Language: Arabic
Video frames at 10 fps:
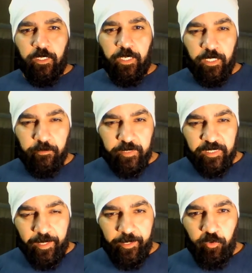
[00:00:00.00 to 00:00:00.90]
اللي
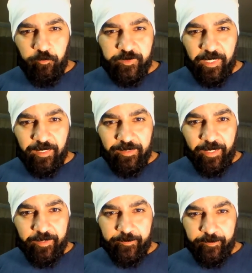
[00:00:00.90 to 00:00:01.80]
بتلاقيهم سندك
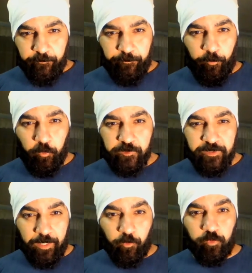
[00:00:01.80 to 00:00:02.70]
في
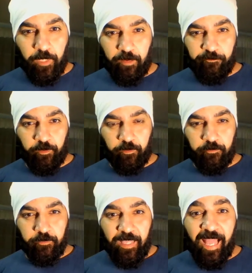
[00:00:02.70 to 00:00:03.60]
حزنك وضعفك
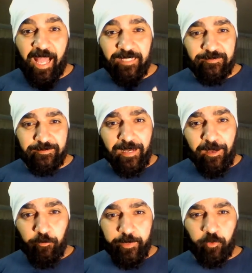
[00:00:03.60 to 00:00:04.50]
حتى
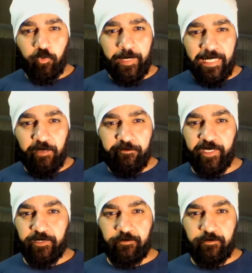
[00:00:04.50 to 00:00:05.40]
لو بينكم
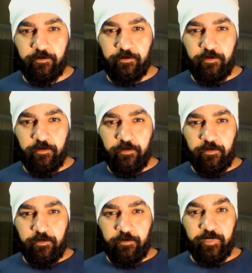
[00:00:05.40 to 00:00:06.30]
خلافات
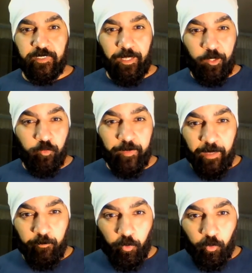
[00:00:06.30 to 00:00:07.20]
بتلاقيهم
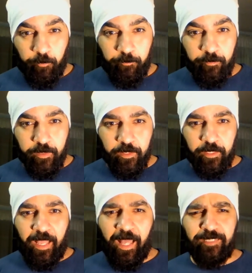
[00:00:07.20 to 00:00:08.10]
جنبكم
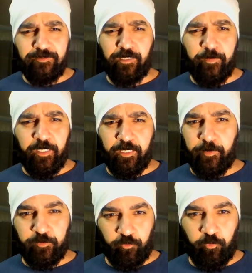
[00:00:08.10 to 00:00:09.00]
حتى من غير ما
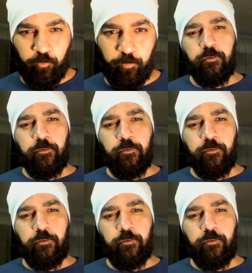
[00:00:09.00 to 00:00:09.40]
تطلبوا